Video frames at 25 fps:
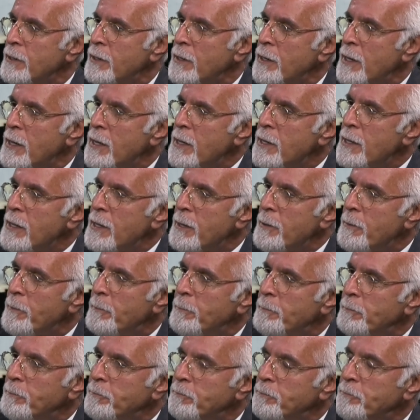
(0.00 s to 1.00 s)
Evet. Sayın
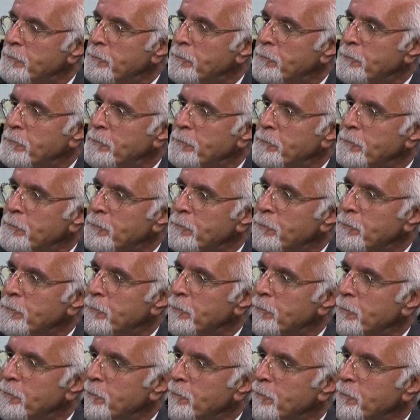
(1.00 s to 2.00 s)
Başkan çok önemli
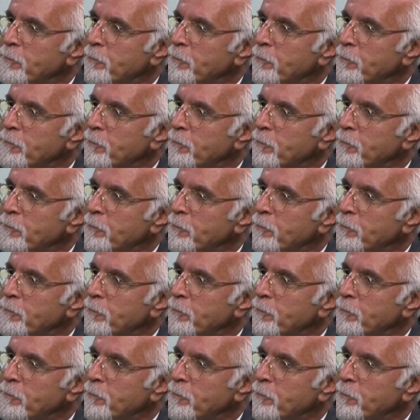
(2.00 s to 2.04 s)
majestelerin